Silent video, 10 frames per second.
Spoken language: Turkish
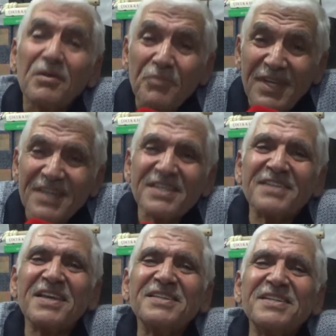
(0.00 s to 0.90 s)
Biraz da
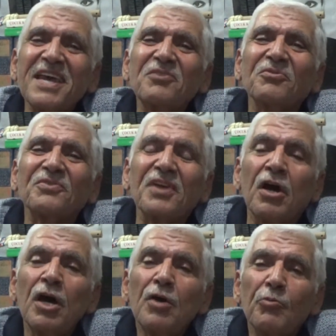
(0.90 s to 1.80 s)
sensiye yont
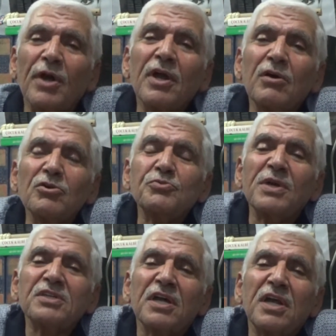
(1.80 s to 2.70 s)
ya. Varangoz
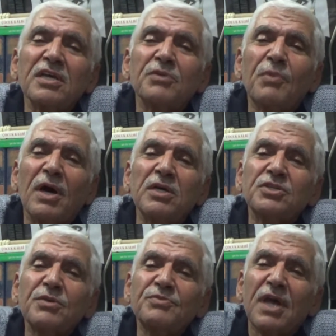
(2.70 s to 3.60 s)
pazarına git bak
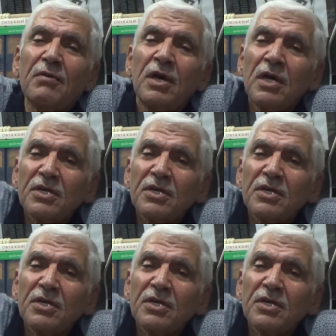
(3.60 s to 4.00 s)
hiç kimse